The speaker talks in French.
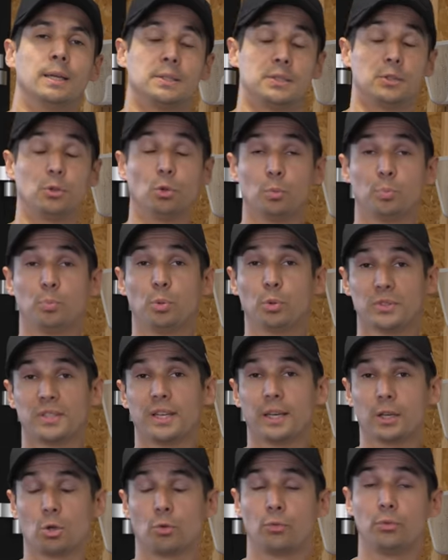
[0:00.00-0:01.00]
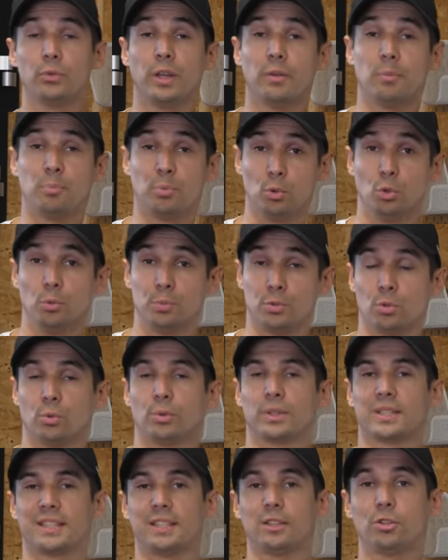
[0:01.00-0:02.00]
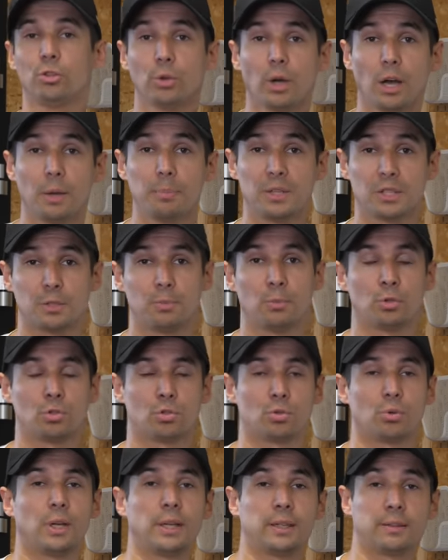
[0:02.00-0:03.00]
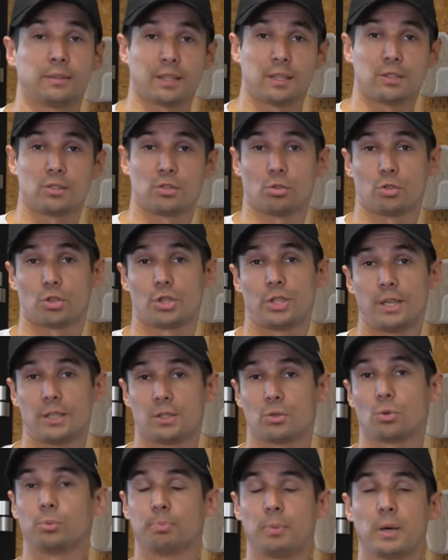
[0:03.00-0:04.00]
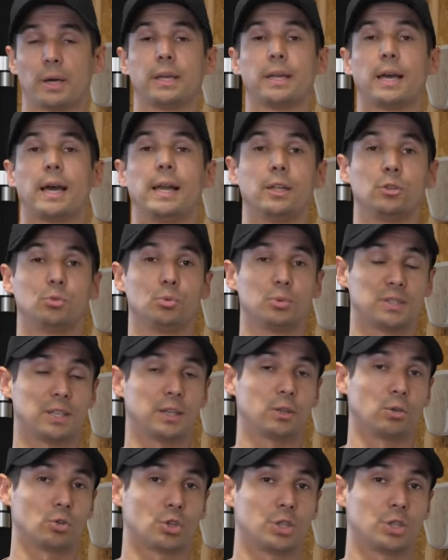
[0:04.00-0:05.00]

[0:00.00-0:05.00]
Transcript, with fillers: C'est donc pour ça que vous n'avez plus l'option kit de rabaissement sur la 1300 GS comparée à la 1250